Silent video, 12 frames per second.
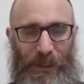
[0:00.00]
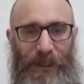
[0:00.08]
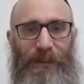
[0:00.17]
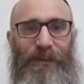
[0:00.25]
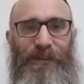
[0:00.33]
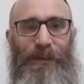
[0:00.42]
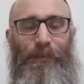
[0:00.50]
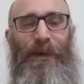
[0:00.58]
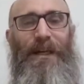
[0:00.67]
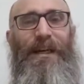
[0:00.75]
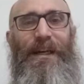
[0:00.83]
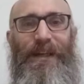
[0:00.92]
es decir,
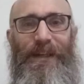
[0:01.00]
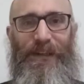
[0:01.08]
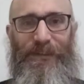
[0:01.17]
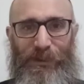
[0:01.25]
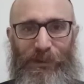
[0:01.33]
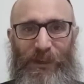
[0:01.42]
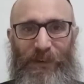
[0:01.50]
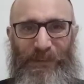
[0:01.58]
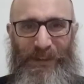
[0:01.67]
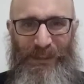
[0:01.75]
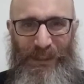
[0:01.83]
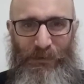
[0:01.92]
para la generación que
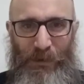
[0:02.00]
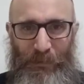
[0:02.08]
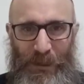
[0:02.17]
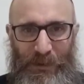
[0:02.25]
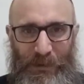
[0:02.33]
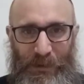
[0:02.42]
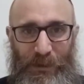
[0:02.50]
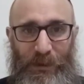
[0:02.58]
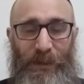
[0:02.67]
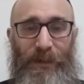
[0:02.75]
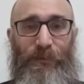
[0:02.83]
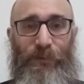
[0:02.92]
efectivamente
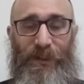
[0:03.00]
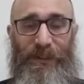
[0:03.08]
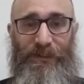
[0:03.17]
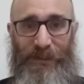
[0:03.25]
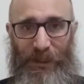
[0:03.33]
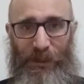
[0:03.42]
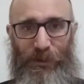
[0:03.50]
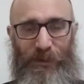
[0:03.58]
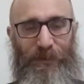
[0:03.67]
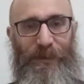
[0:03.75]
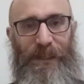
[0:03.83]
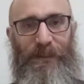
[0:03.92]
fue testigo de
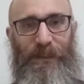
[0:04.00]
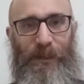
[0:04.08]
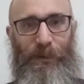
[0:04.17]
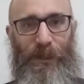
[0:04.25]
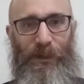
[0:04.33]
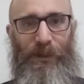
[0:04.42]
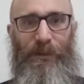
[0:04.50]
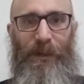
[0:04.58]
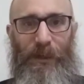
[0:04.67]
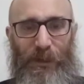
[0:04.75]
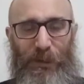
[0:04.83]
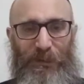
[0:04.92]
semejante rebelión,
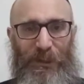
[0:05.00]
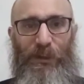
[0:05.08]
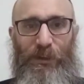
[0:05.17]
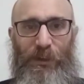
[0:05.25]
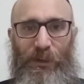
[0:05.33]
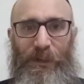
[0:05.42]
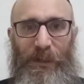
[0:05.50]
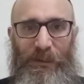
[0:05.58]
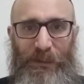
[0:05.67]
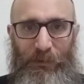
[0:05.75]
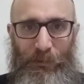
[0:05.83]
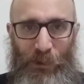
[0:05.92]
los hijos de Coirach
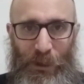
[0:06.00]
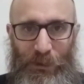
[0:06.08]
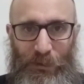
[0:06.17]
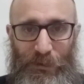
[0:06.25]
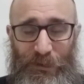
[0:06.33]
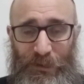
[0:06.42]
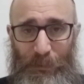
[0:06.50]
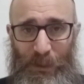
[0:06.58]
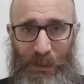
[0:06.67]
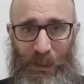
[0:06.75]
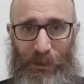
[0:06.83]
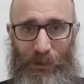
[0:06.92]
estaban muertos, se
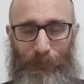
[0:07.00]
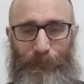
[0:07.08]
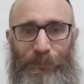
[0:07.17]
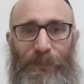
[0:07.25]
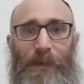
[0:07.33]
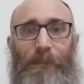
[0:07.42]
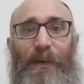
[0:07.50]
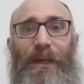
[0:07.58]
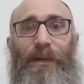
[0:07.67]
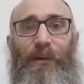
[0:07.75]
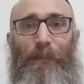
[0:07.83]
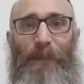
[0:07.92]
perdieron.
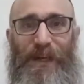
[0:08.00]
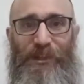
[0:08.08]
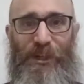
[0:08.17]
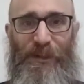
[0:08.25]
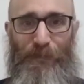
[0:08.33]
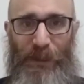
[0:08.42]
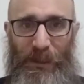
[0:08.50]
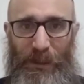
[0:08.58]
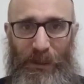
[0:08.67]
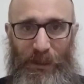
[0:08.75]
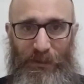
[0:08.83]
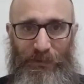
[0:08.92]
Pero Parshas
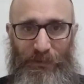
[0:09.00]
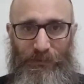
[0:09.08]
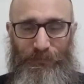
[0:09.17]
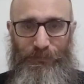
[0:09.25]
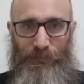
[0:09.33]
Pinjas,